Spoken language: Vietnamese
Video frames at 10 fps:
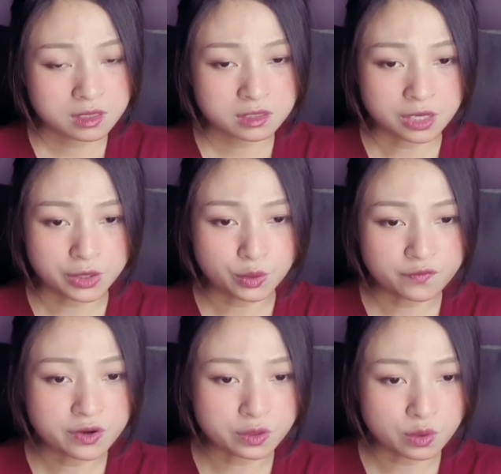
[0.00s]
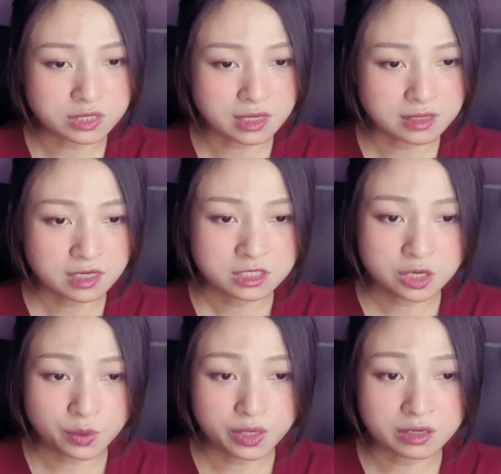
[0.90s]
thấy đối phương nổi giận
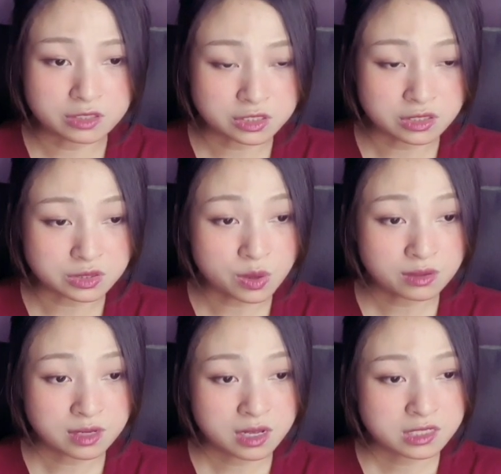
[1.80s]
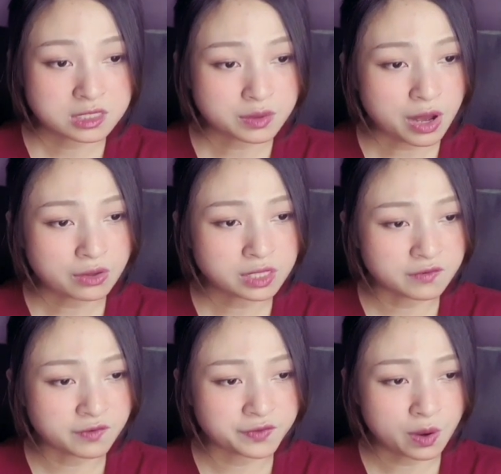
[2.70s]
trương huyền hơi sửng sốt sau đó nhìn
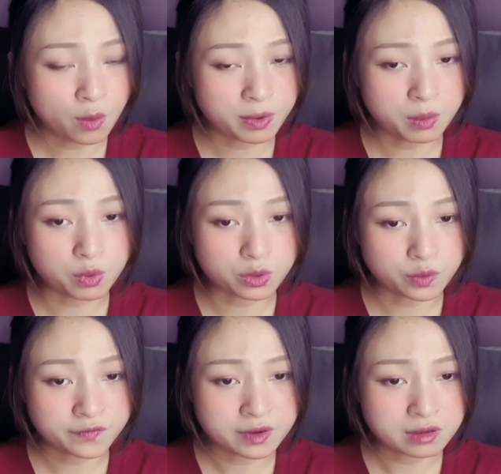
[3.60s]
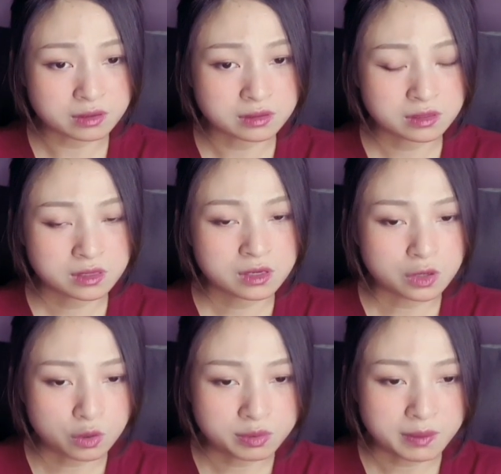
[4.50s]
về phía hộp ngọc của đối phương
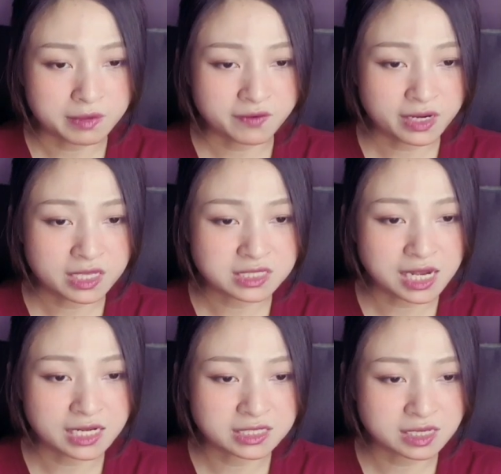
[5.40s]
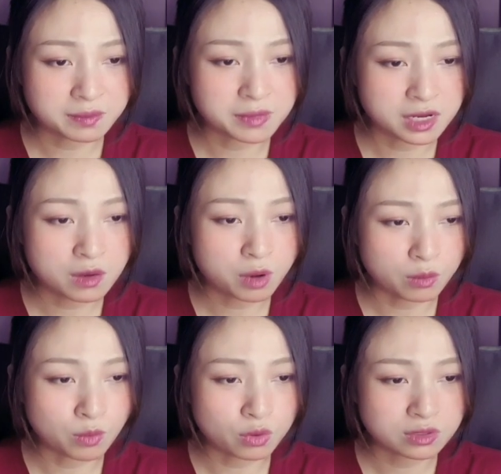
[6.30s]
lúc này mới phát hiện ra linh dịch m không
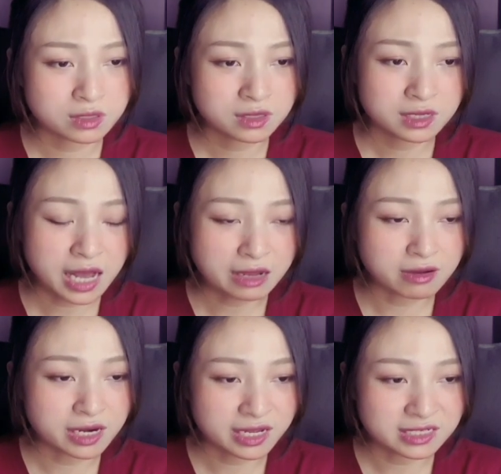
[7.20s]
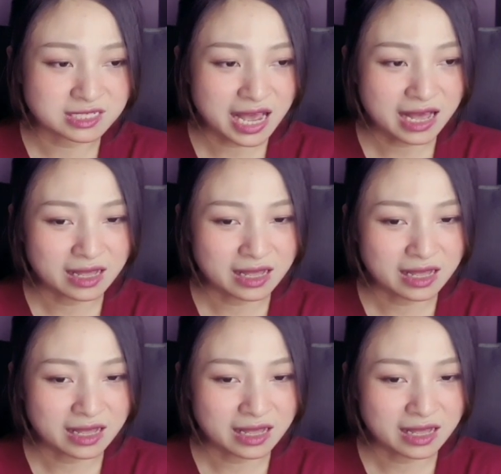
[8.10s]
còn một cả người lại ngẩn ra